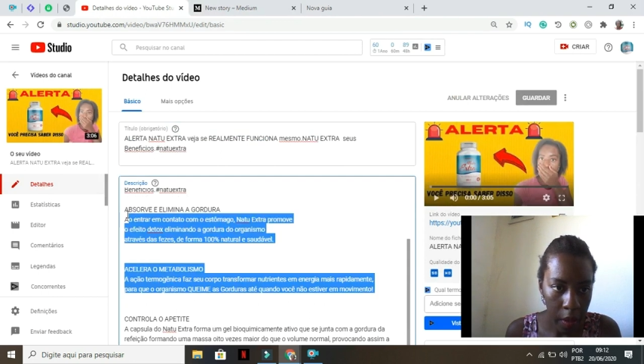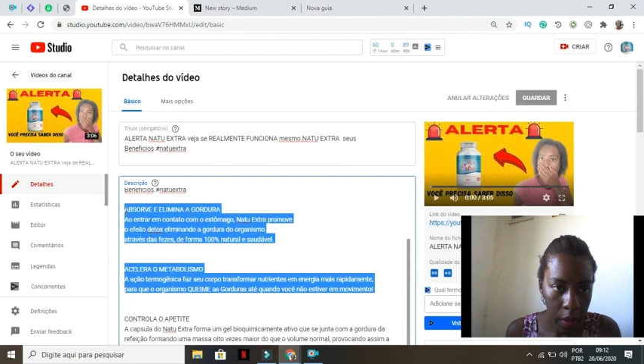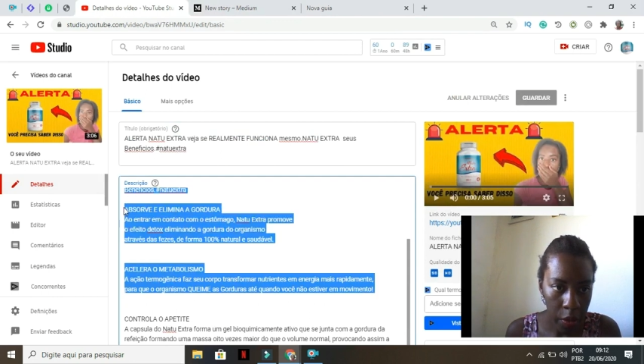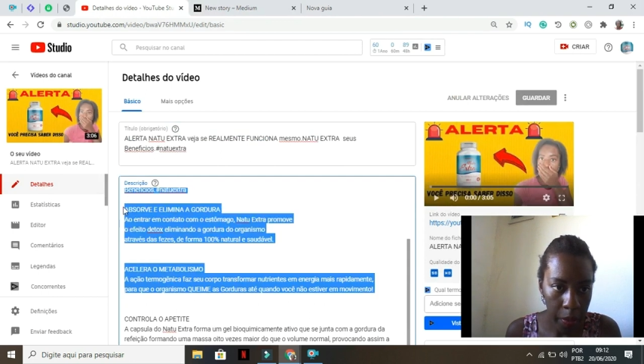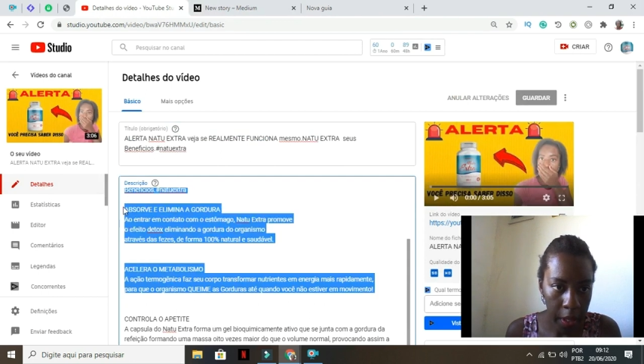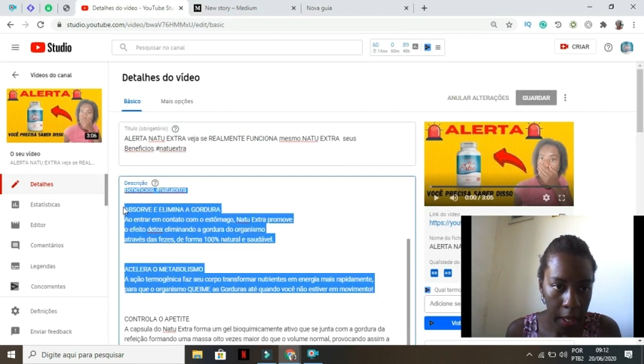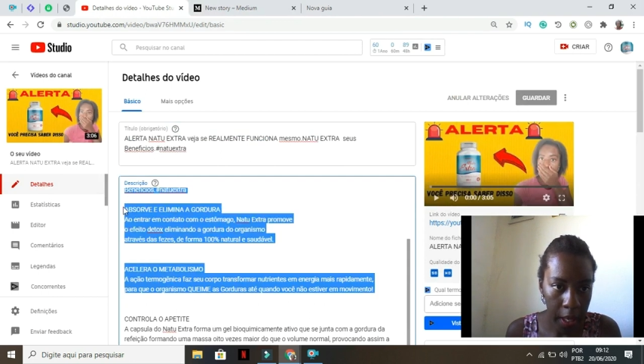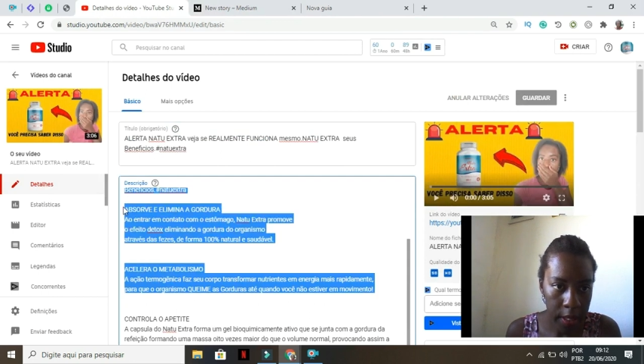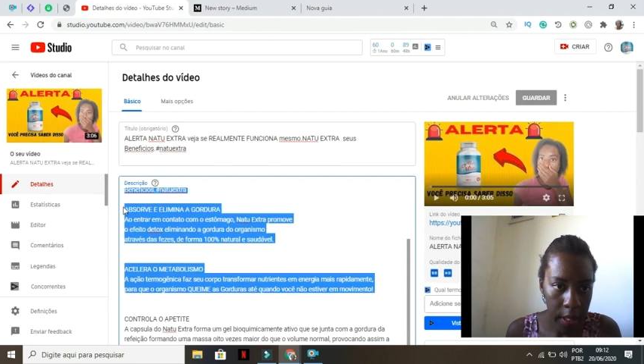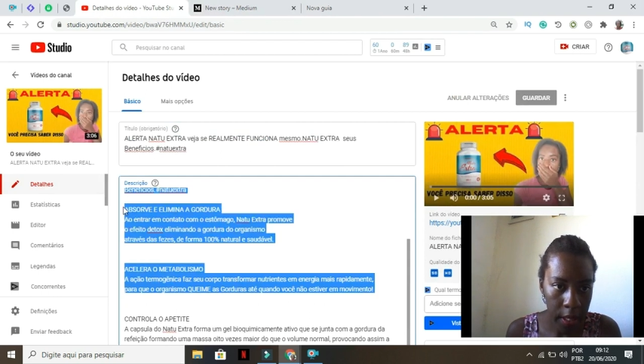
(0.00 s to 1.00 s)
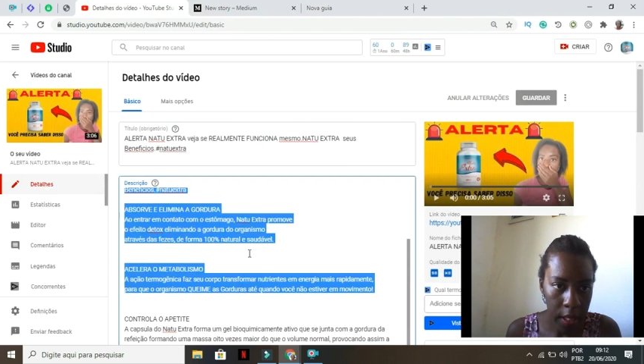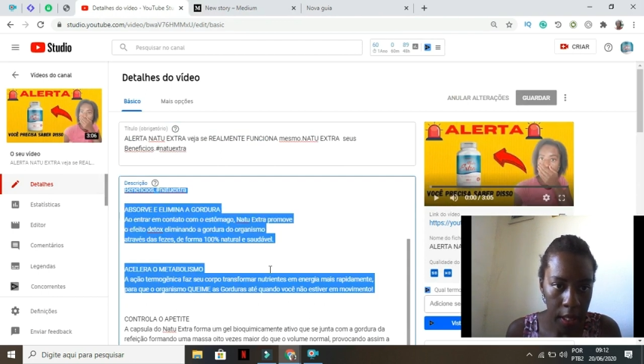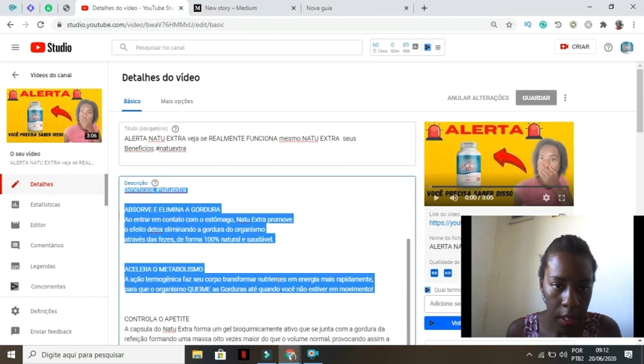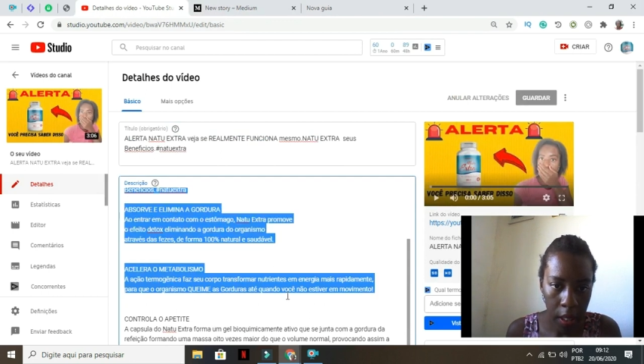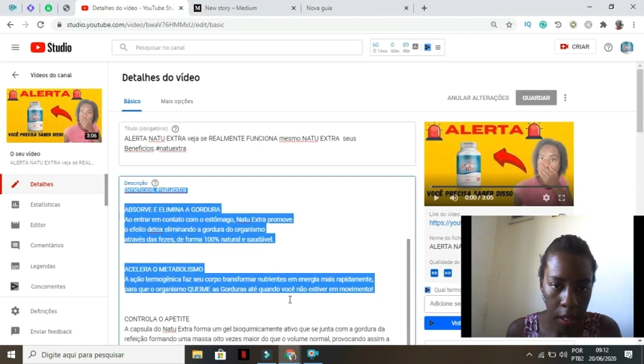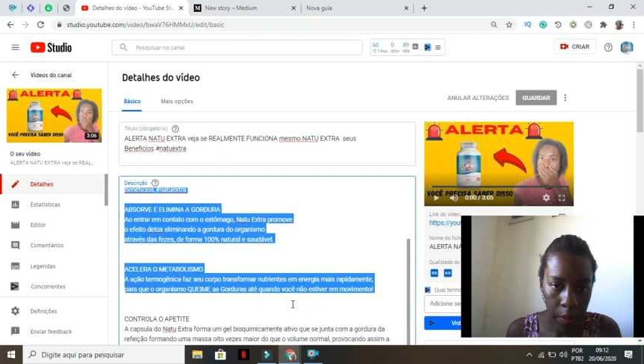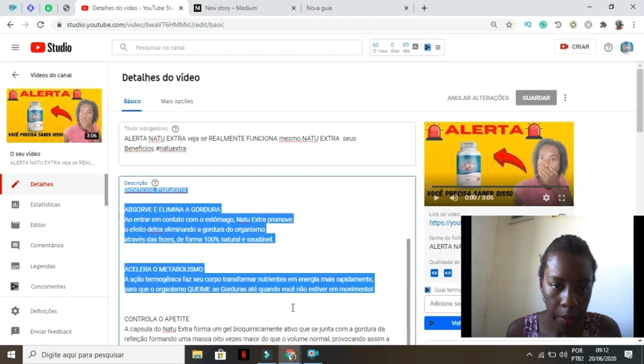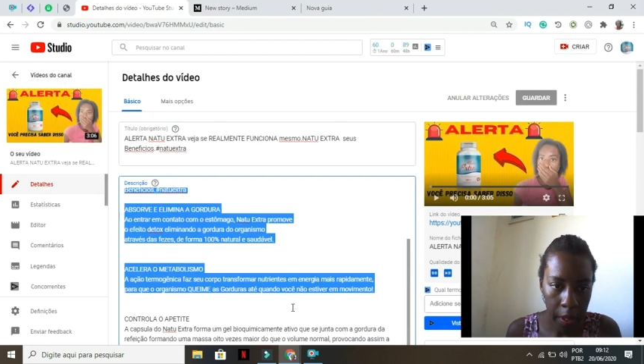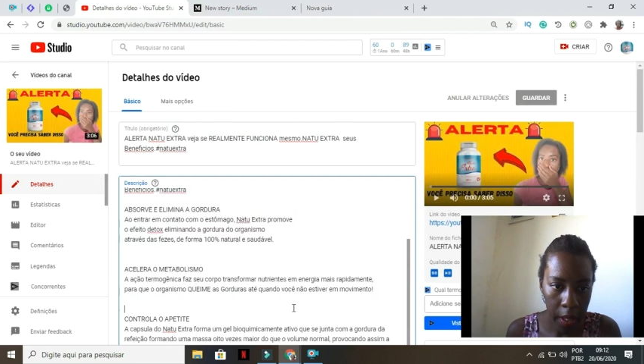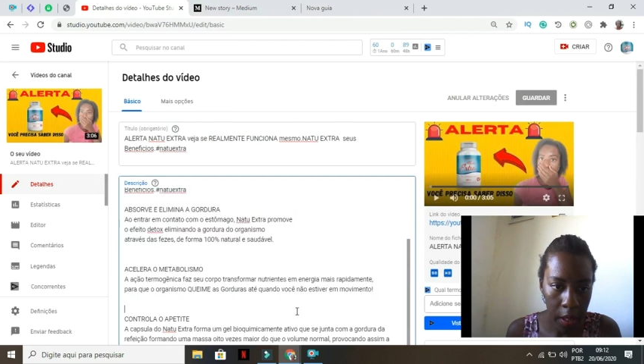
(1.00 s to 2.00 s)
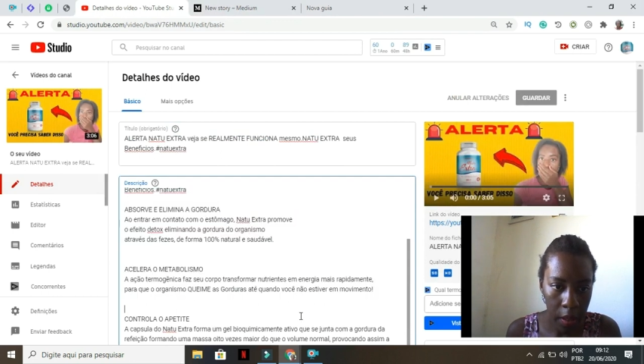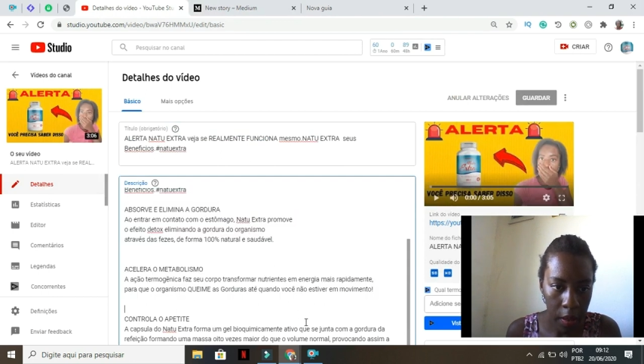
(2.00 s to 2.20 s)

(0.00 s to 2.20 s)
Deixa eu pegar esse aqui, peraí.